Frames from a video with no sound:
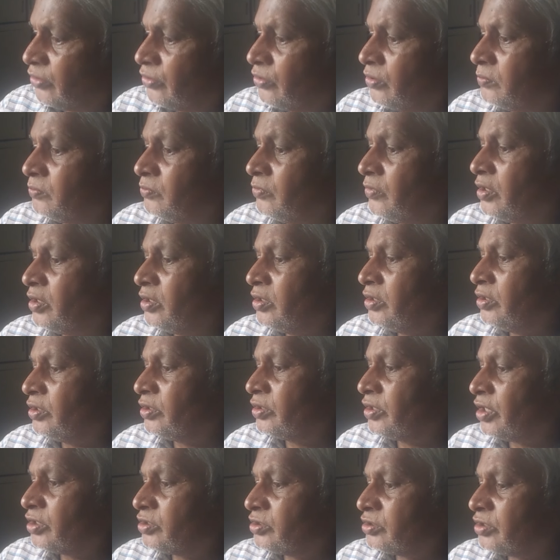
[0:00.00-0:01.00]
హ్యాండ్లూమ్
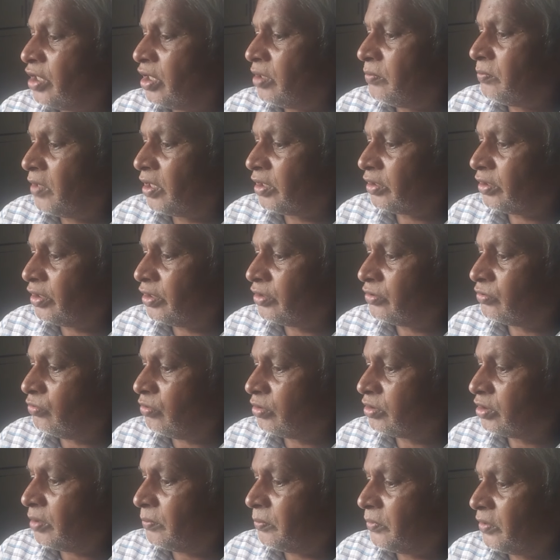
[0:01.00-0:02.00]
టెక్స్టైల్ మార్కెట్
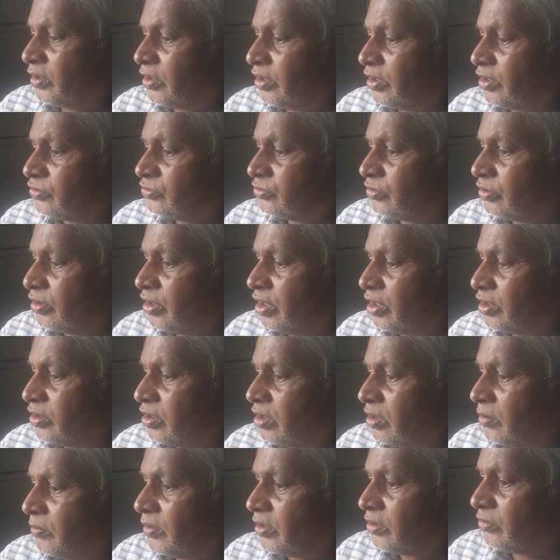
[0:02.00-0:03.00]
కొత్తపేట ఎక్స్రోడ్
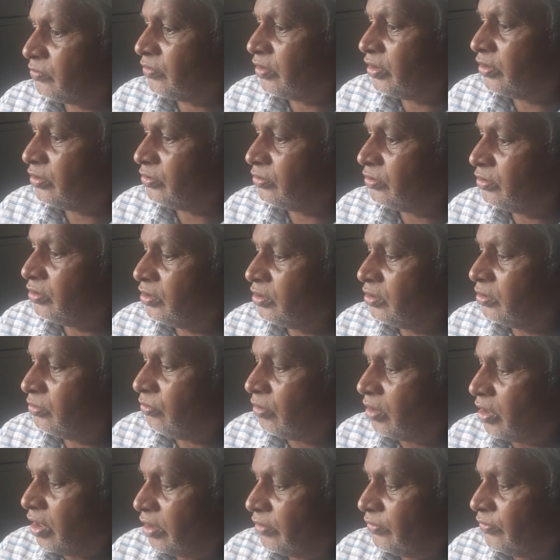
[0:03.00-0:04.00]
హైదరాబాద్ వీళ్ళు
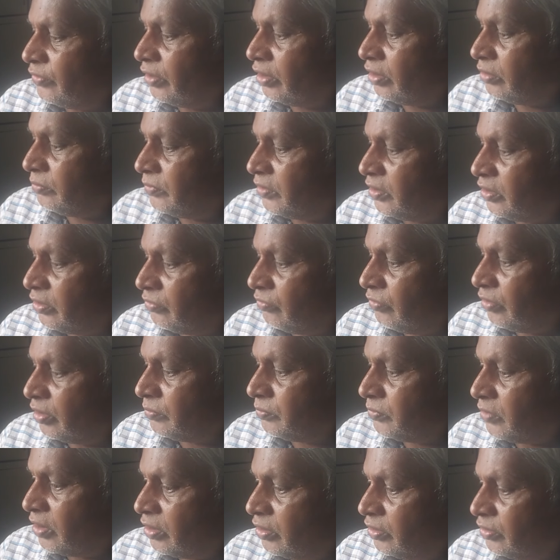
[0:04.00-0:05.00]
ఒక డీటెయిల్మెంట్
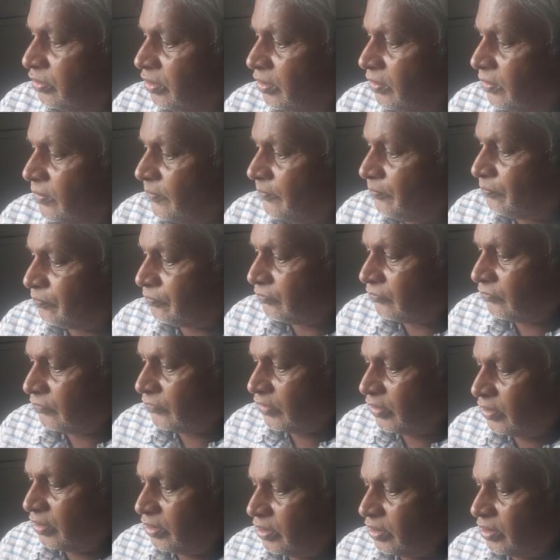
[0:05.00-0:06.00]
ఇవ్వడం జరిగింది
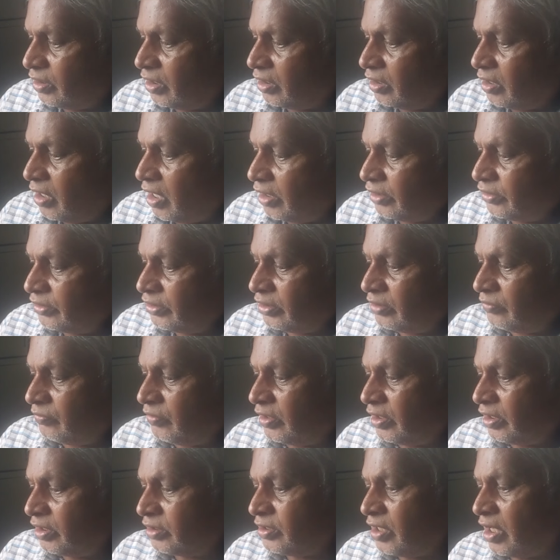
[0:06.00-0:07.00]
ఇక కాలనీకి
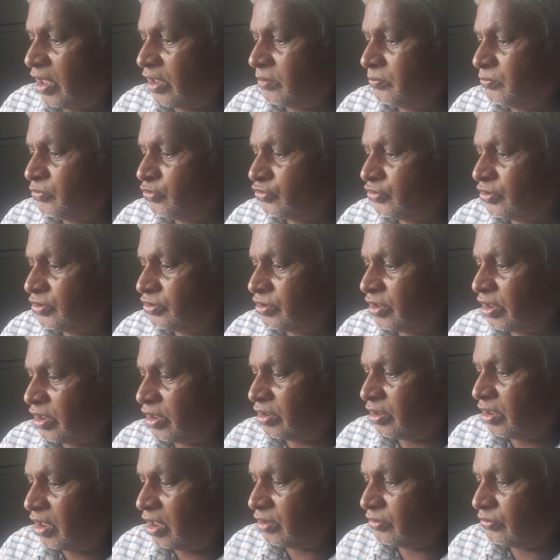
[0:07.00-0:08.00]
వెళ్ళే దారి
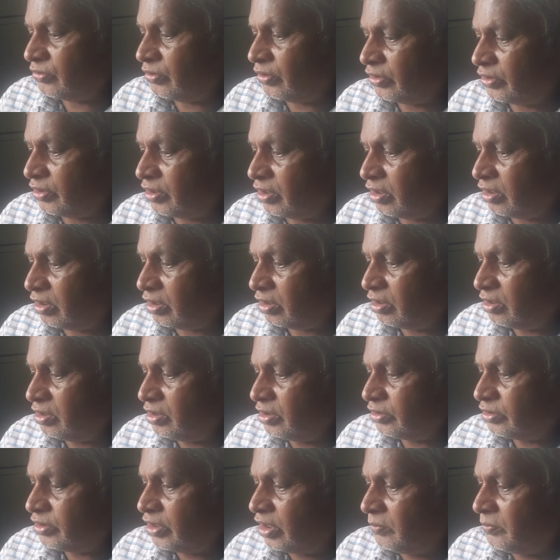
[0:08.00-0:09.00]
మూసేశారనే ఆందోళన
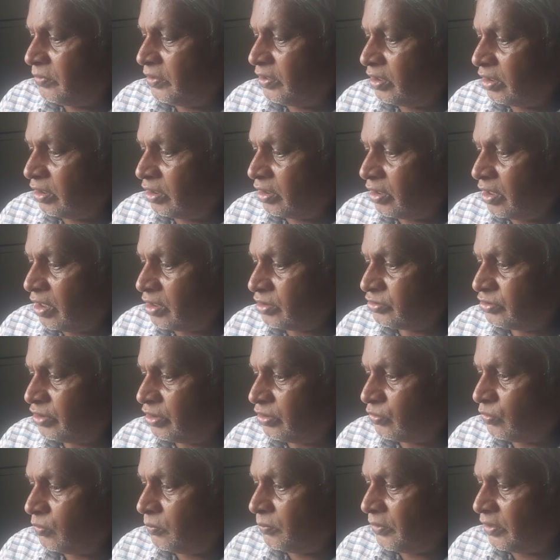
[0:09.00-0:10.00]
ఎల్బీ నగర్
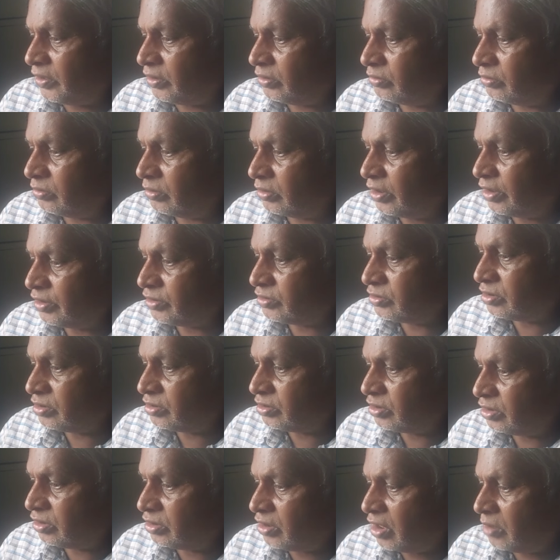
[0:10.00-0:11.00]
లక్షల రూపాయలు
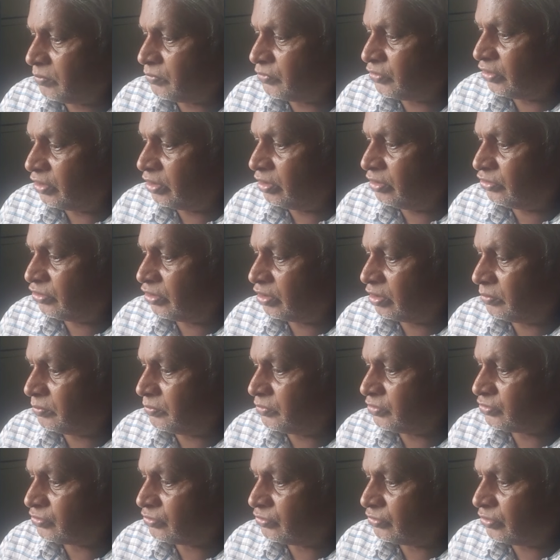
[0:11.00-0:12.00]
హెచ్చించి తాము నీళ్లు
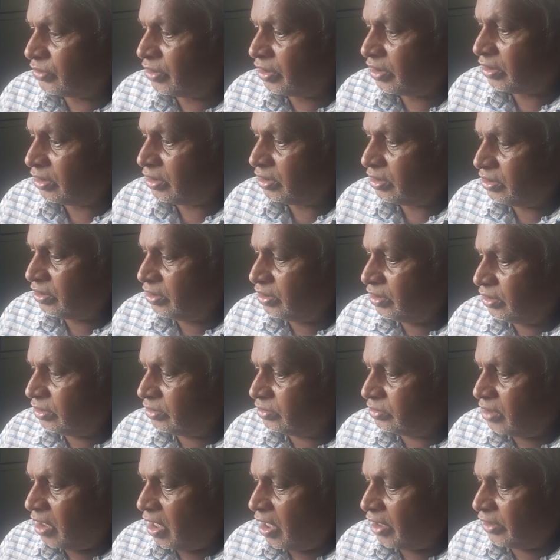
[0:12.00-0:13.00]
నిర్మించుకుంటే
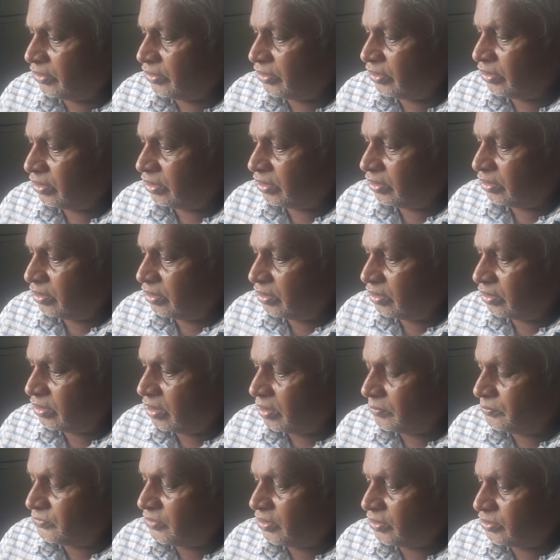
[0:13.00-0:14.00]
దారిని
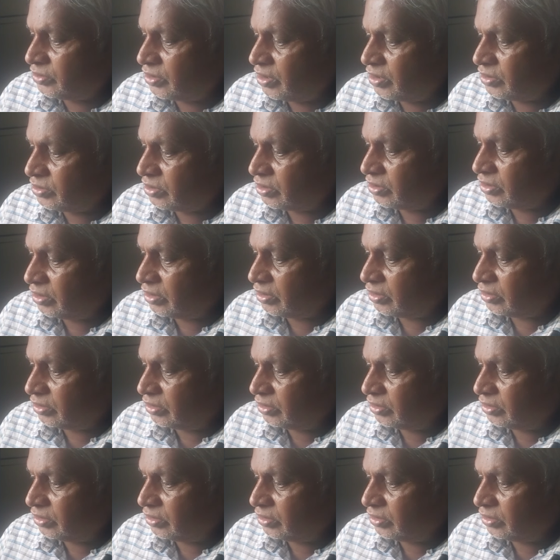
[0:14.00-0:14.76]
కబ్జా చేసి